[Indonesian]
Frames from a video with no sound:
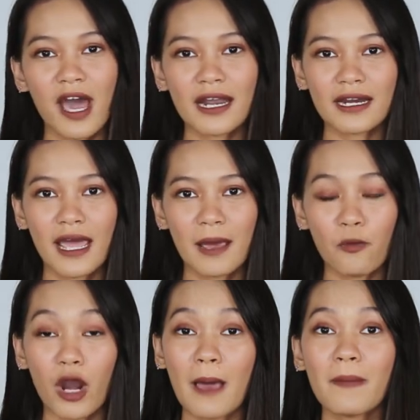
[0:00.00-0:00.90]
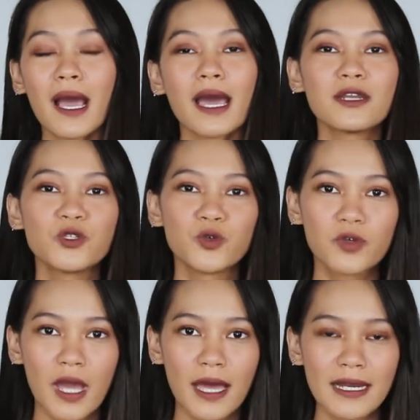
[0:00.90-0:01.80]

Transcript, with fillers: karena pola makan juga